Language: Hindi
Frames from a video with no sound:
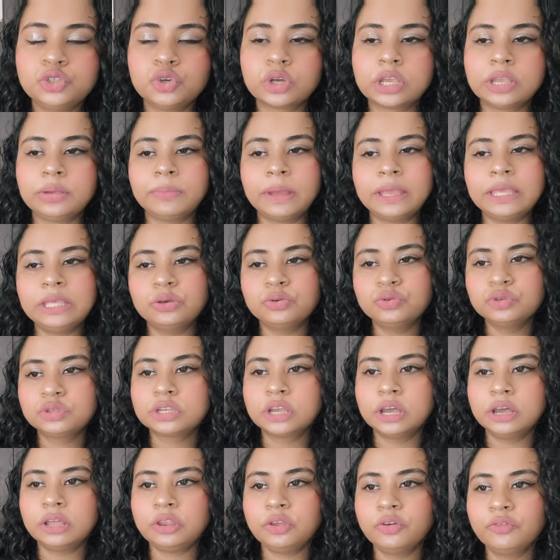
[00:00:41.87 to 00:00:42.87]
जो कि मैं यूज
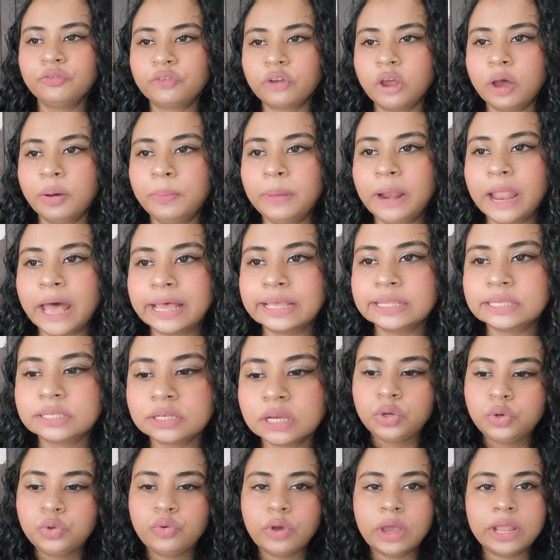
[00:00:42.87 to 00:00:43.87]
कर रही हूँ फ्रॉम लास्ट
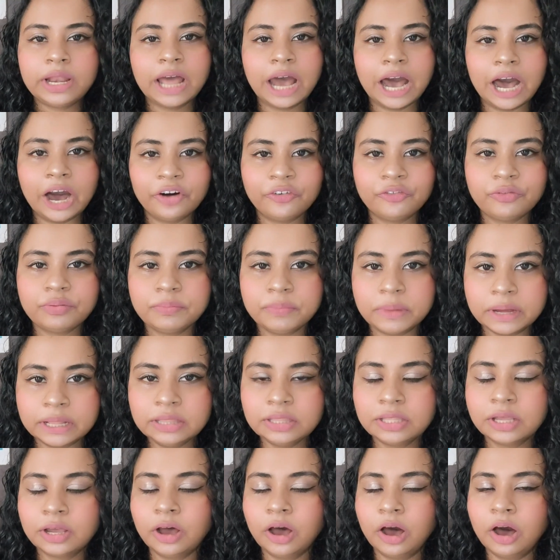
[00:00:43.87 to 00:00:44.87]
टू एंड हाफ
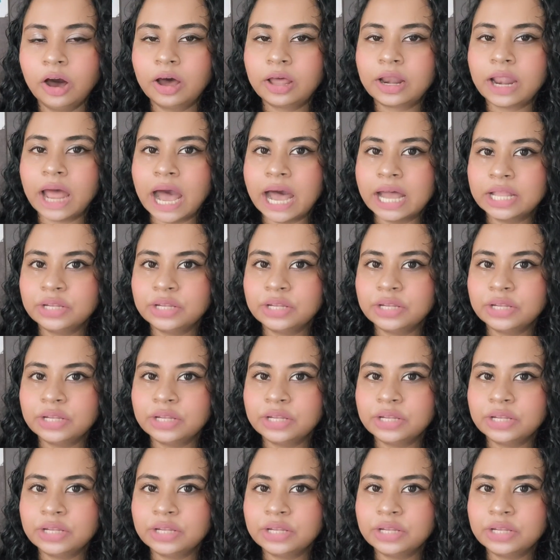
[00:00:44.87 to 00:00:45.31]
मंथ और